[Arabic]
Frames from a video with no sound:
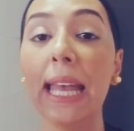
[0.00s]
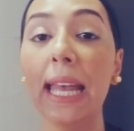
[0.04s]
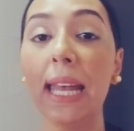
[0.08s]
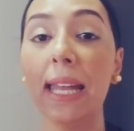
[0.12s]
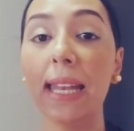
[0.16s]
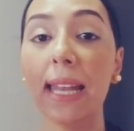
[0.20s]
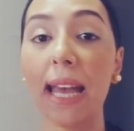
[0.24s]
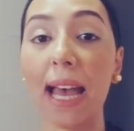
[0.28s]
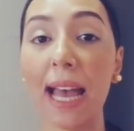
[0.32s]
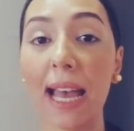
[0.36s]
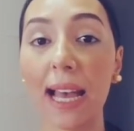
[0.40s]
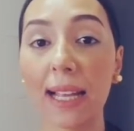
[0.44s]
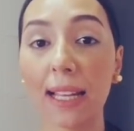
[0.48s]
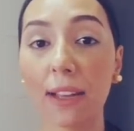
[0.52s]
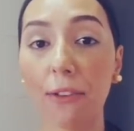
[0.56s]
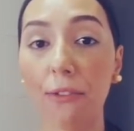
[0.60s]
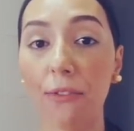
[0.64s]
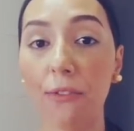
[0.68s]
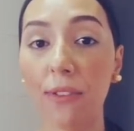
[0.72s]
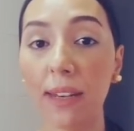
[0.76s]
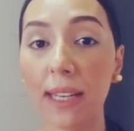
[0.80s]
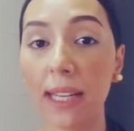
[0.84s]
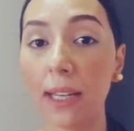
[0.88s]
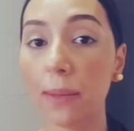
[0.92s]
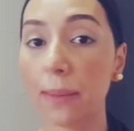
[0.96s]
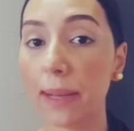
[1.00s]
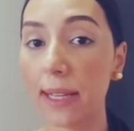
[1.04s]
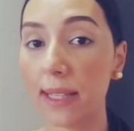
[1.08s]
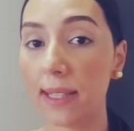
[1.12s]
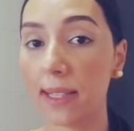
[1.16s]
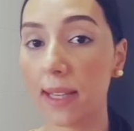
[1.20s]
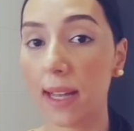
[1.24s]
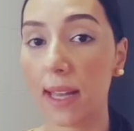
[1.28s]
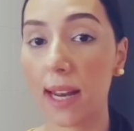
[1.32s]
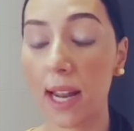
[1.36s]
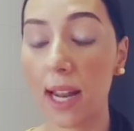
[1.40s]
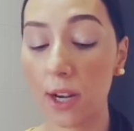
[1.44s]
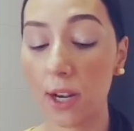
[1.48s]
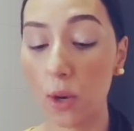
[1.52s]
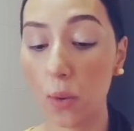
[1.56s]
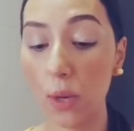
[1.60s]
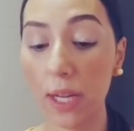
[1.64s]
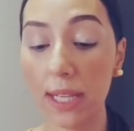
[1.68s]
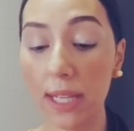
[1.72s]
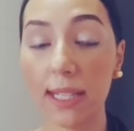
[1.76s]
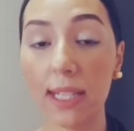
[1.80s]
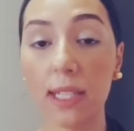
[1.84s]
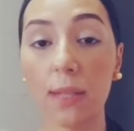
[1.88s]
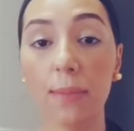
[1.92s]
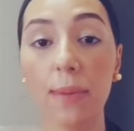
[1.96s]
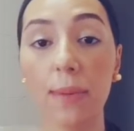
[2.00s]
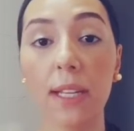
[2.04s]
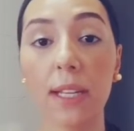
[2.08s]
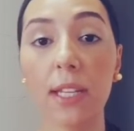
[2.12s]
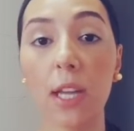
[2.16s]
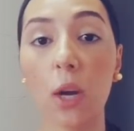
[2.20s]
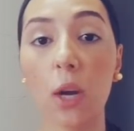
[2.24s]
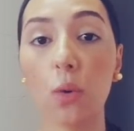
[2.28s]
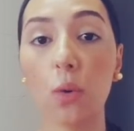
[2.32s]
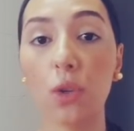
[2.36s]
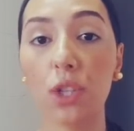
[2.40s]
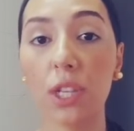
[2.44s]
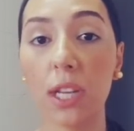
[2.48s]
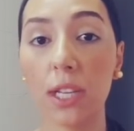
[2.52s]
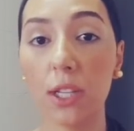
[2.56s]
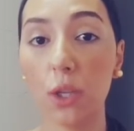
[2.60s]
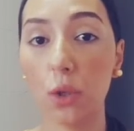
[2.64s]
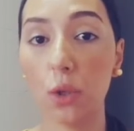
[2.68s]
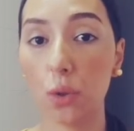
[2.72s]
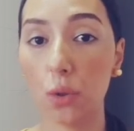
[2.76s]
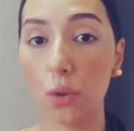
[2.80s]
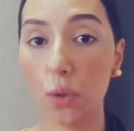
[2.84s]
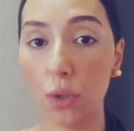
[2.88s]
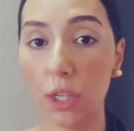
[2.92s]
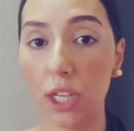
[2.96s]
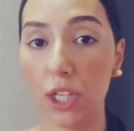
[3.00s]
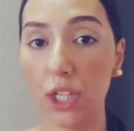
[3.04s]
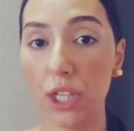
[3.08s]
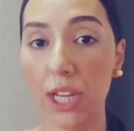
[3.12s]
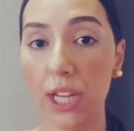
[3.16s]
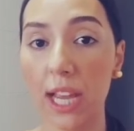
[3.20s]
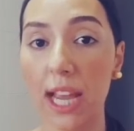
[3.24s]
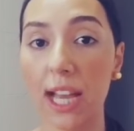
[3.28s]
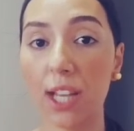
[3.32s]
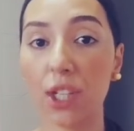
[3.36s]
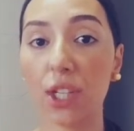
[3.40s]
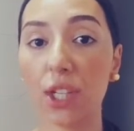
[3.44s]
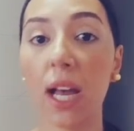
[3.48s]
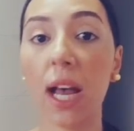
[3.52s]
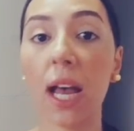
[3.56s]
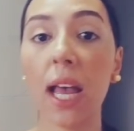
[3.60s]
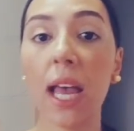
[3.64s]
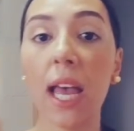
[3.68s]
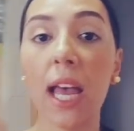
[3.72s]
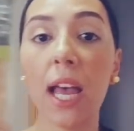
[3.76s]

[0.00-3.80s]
لا هكا في الليل بقيت سهرانه وحسيت بانه جاني الجوع ولا شي حاجه